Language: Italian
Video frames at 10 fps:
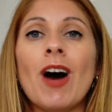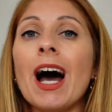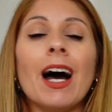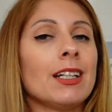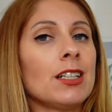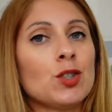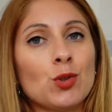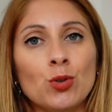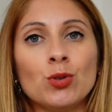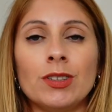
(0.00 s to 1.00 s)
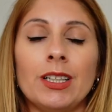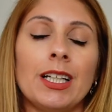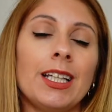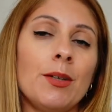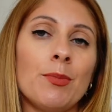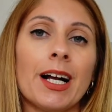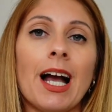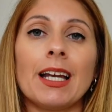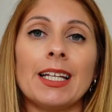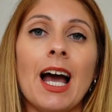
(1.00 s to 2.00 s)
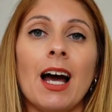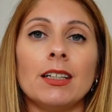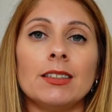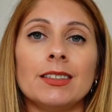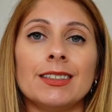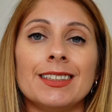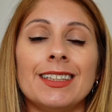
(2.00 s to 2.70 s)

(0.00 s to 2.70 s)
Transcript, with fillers: va a nascondere chi magari ha eh,